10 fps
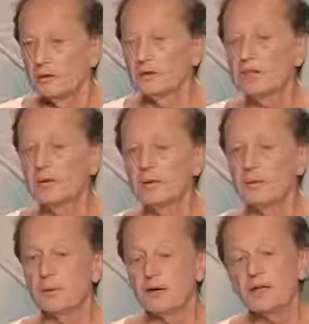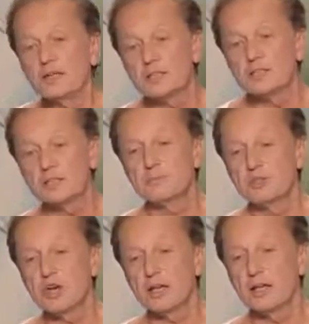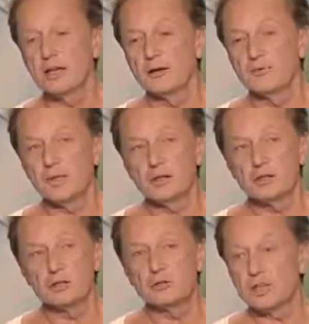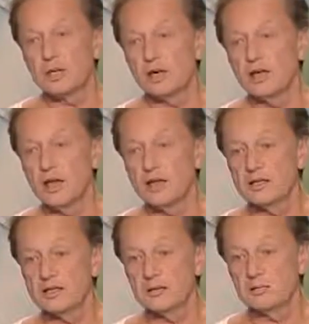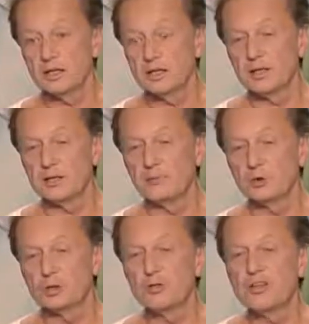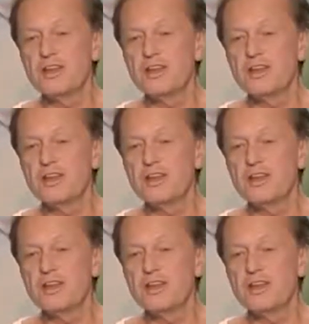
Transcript: Но самое, конечно, замечательное, что сохраняется, благодаря тому, что